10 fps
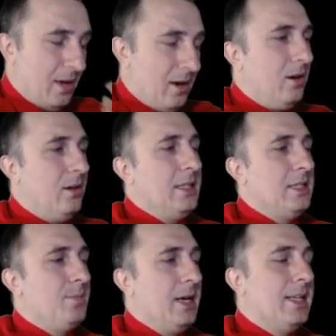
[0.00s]
O i
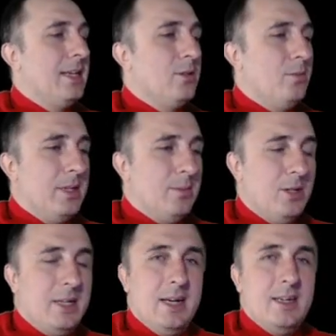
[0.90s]
spada sobie
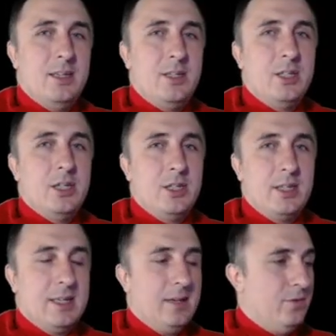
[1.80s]
moja
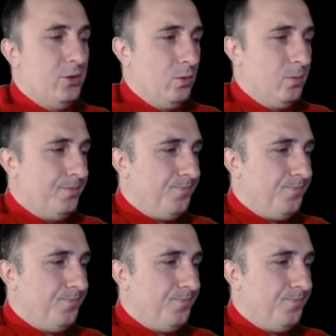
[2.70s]
śnieżynka w dół.